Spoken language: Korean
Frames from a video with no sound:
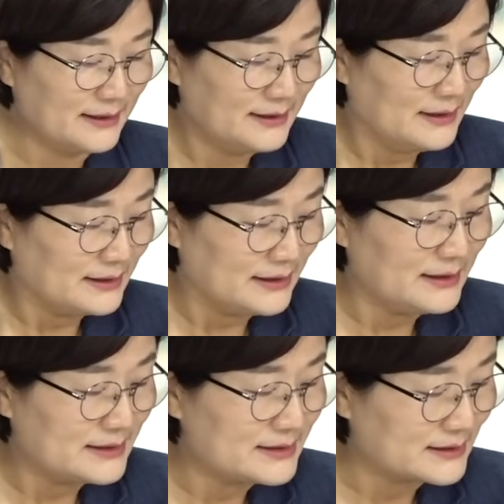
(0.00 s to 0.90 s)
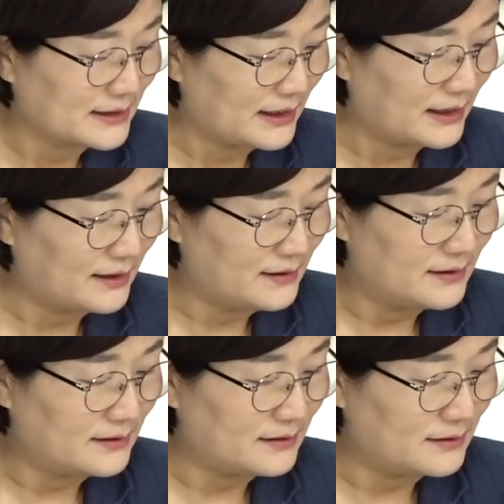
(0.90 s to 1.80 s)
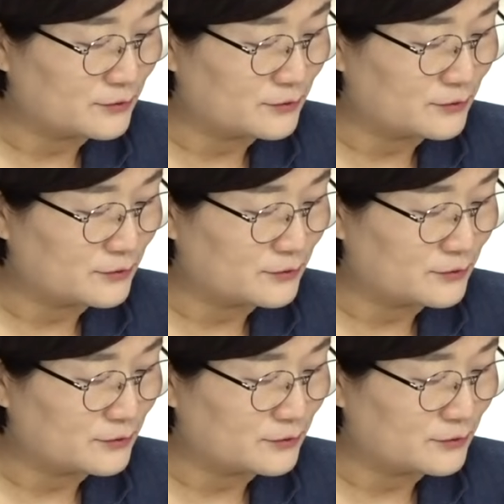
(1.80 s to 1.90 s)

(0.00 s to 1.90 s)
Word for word: 네, 이이 e 씨가 어,